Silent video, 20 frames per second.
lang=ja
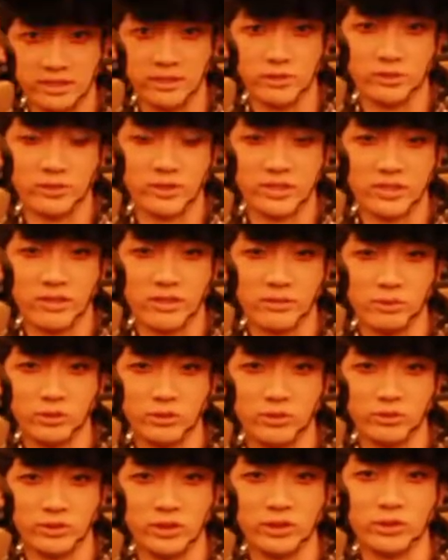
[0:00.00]
レオナさんは
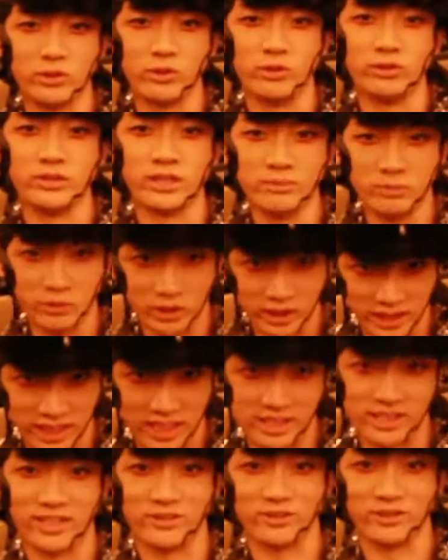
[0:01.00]
僕のいいとこを全部引き
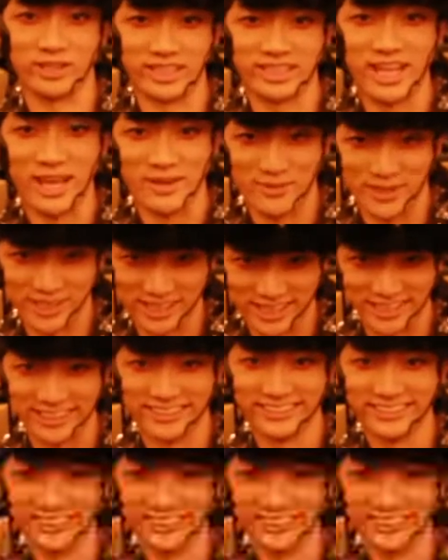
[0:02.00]
出してくださいました